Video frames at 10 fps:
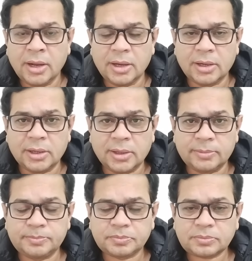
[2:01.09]
आ,
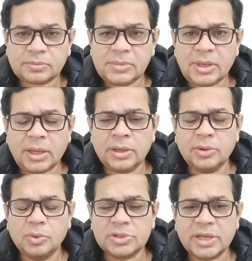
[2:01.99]

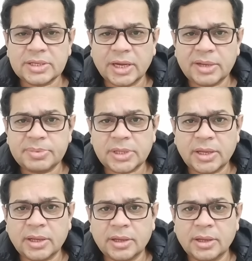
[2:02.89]
उसकी जानब से